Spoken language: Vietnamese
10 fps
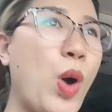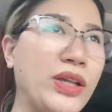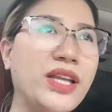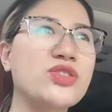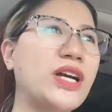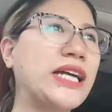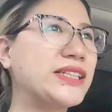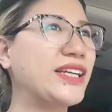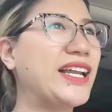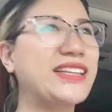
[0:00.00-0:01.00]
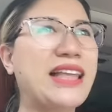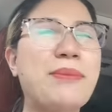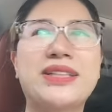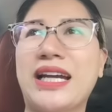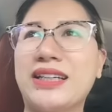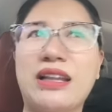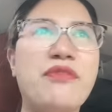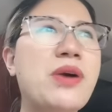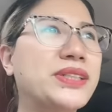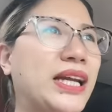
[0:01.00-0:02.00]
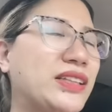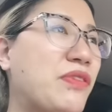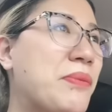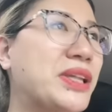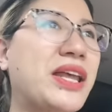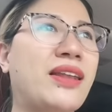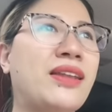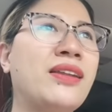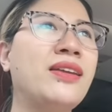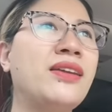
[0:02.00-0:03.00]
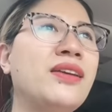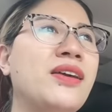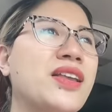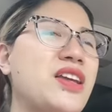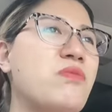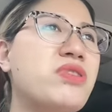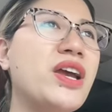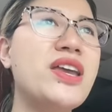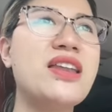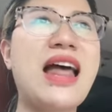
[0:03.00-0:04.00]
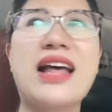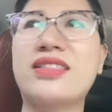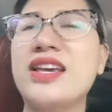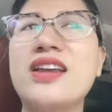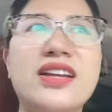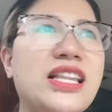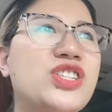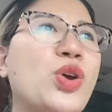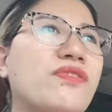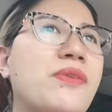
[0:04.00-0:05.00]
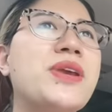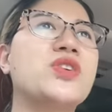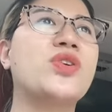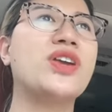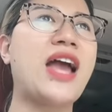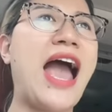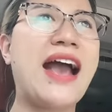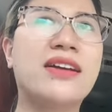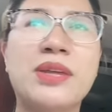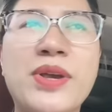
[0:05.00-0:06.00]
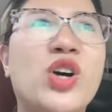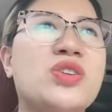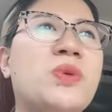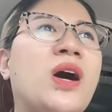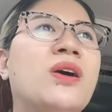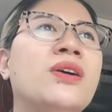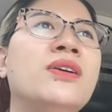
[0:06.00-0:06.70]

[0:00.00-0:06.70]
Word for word: hoàn tiền cho khách. Thế là tao mất khách, tao vừa mất khách, tao vừa mất tiền. Trong khi là tiền người ta chuyển vào mình rồi, hàng thì mình có trong kho.